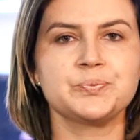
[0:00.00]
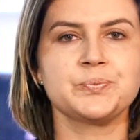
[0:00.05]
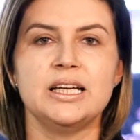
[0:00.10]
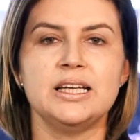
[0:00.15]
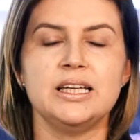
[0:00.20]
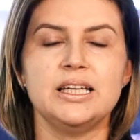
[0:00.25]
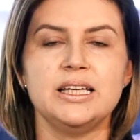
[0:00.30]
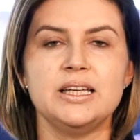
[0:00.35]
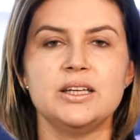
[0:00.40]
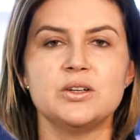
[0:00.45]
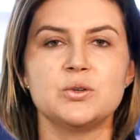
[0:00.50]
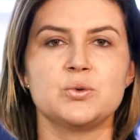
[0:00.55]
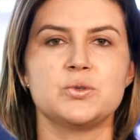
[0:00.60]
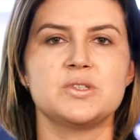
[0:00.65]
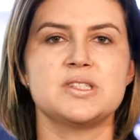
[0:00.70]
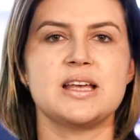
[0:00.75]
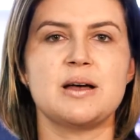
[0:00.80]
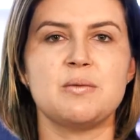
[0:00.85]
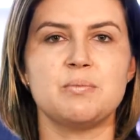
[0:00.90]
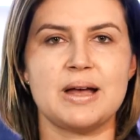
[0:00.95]
e
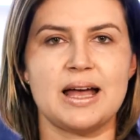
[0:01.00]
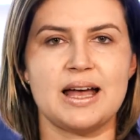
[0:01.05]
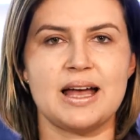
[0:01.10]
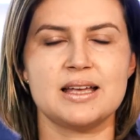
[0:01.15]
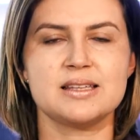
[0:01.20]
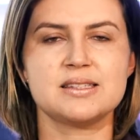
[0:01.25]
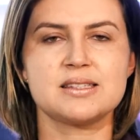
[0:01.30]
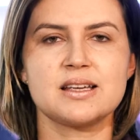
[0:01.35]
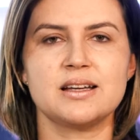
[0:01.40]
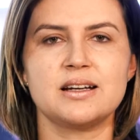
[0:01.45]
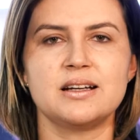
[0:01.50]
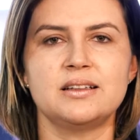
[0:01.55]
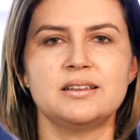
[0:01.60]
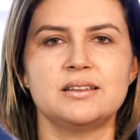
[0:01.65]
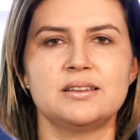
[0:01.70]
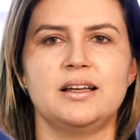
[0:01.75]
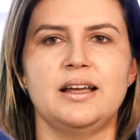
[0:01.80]
usar máscara,